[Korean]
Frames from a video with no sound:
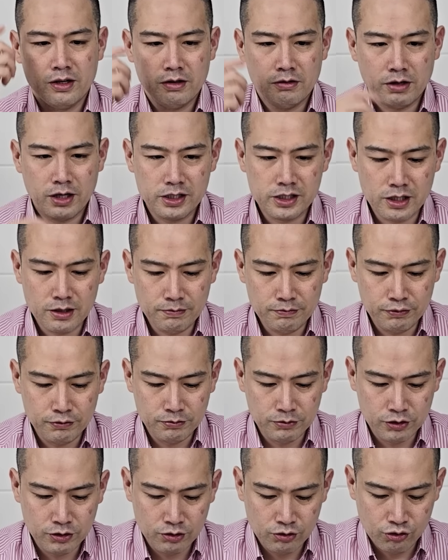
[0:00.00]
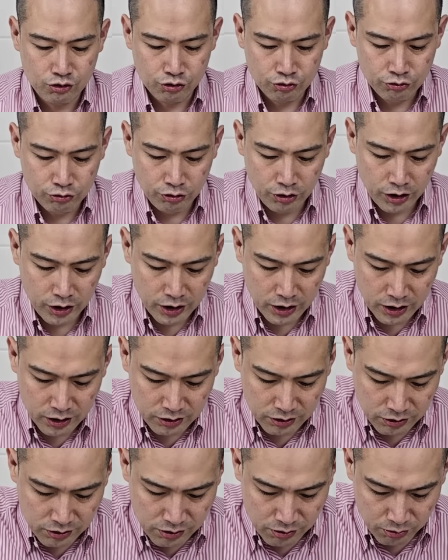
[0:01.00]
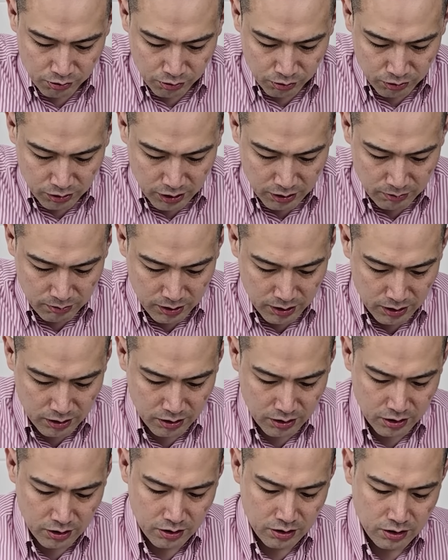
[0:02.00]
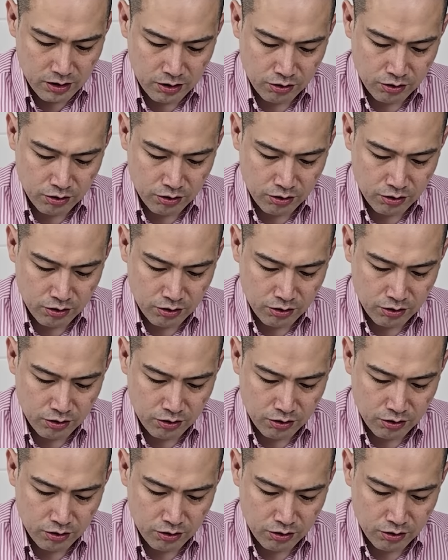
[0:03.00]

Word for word: 화장품은 중국에 대한 의존도 때문에 야